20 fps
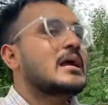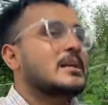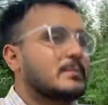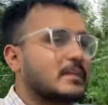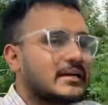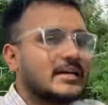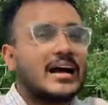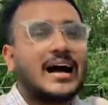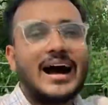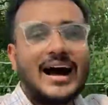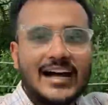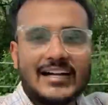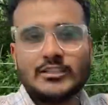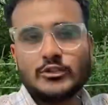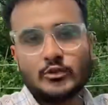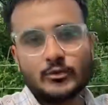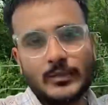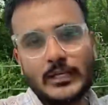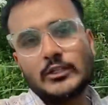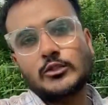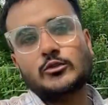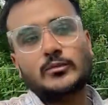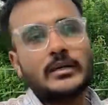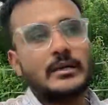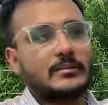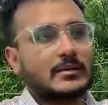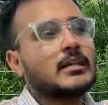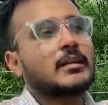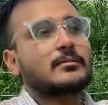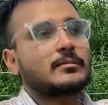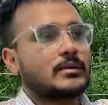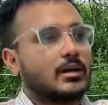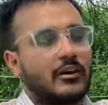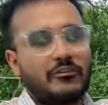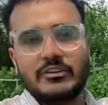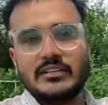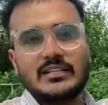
बट आज सुबह सुबह मतलब काफ़ी